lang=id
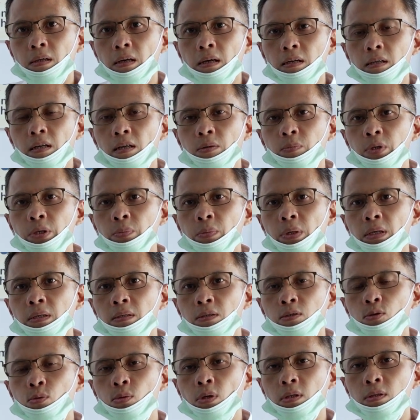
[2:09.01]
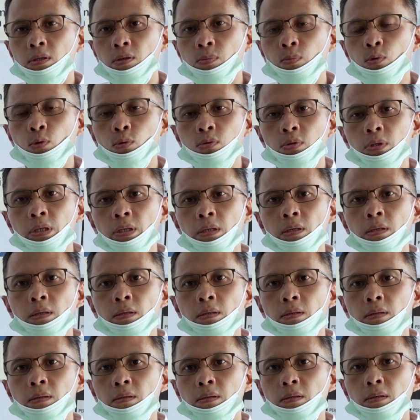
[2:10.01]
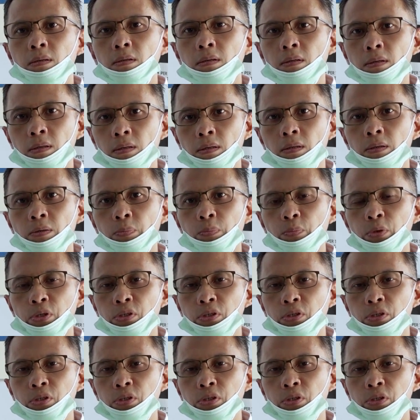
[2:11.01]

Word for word: karena memang sudah terbukti uh,